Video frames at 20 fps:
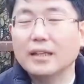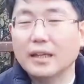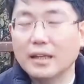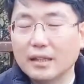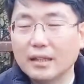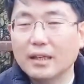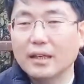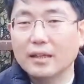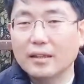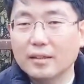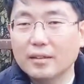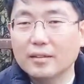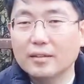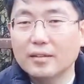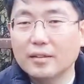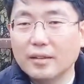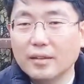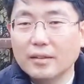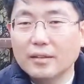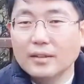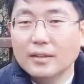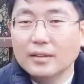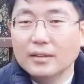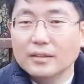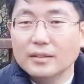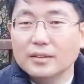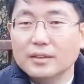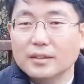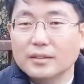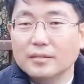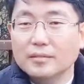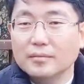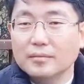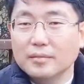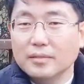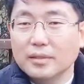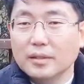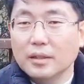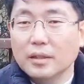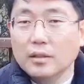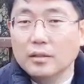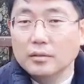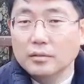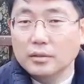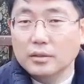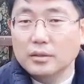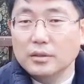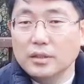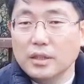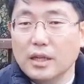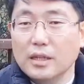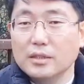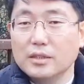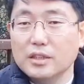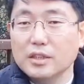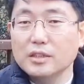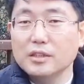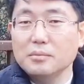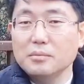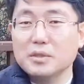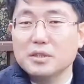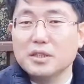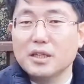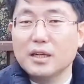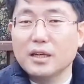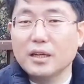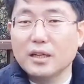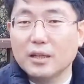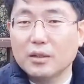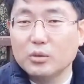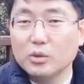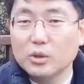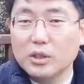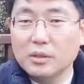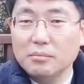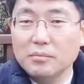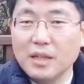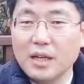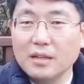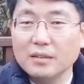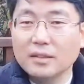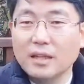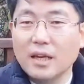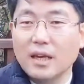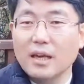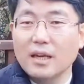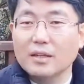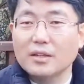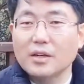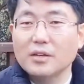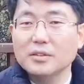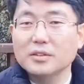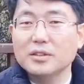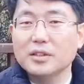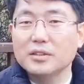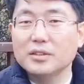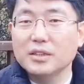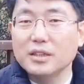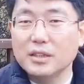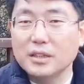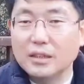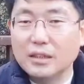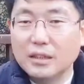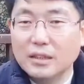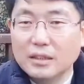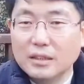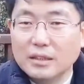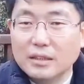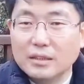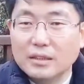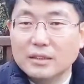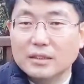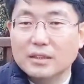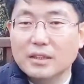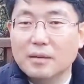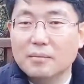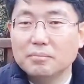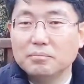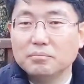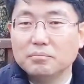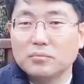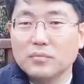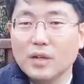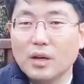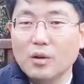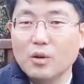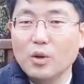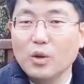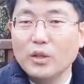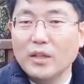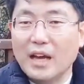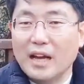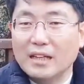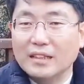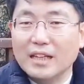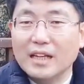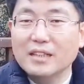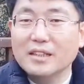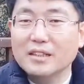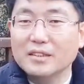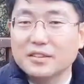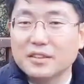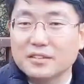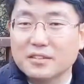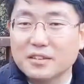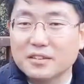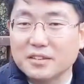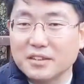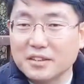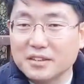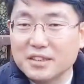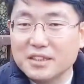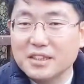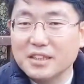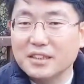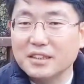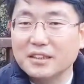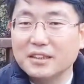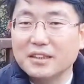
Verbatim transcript: 최고위원도 나가셨다가 또 이렇게 낙선을 자 지금 이제 국힘당 내 경선이 예. 참 언론에 안 알려져서 그렇지